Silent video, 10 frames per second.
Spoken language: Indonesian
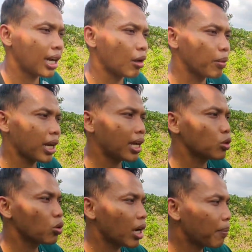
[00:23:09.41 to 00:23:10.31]
kalau
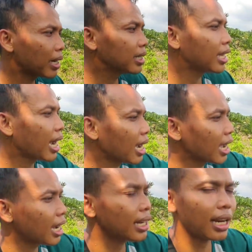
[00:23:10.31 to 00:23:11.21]
mereka suka padi yang
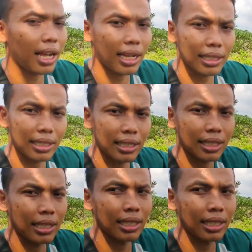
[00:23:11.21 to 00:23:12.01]
agak keras